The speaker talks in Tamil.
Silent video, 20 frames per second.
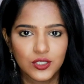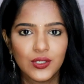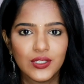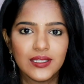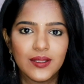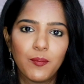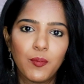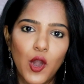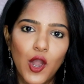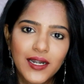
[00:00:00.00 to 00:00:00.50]
ஸோ
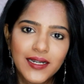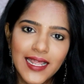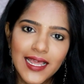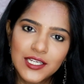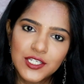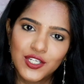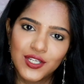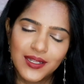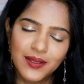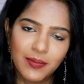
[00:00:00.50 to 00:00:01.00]
இந்த பாட்
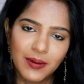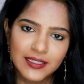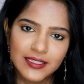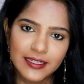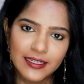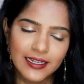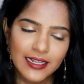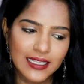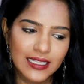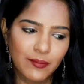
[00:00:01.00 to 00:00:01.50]
ஆக்சுவலி
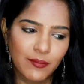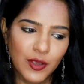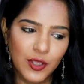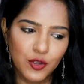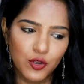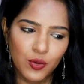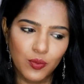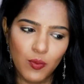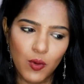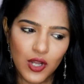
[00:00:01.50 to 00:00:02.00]
பார்த்தீங்கன்னா இந்த
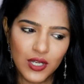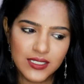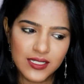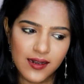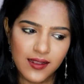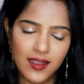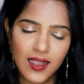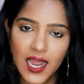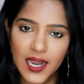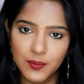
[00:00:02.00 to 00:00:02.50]
மாதிரி ஒரு
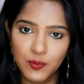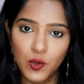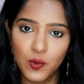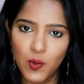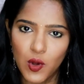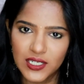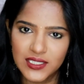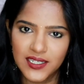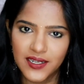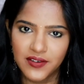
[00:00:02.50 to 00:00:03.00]
பாக்ஸில்
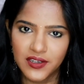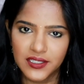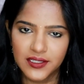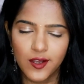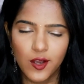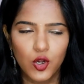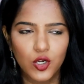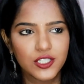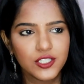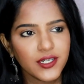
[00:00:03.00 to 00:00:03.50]
கார்ட்போர்ட் பாக்ஸில்
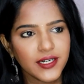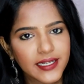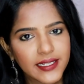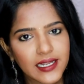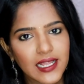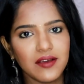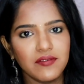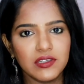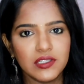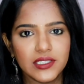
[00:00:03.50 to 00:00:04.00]
வருது ஆல்ரெடி
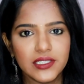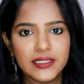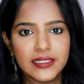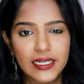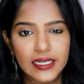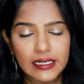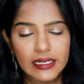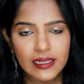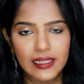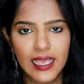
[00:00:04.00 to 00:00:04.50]
நான் வந்து
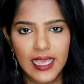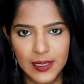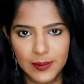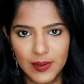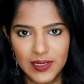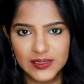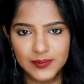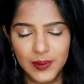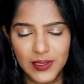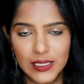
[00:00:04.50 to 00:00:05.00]
டீ ட்ரீ
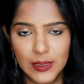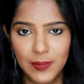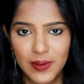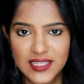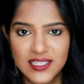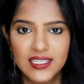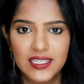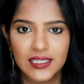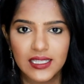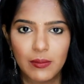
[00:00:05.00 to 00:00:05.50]
ஹேர் மாஸ்க் பற்றி
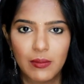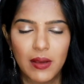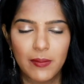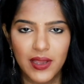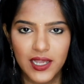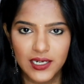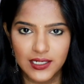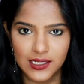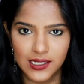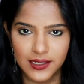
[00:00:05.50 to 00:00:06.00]
பேசியிருந்தேன்
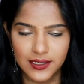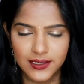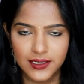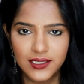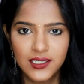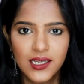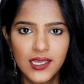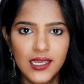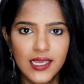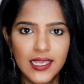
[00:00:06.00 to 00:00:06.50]
மாமாட்லேருந்து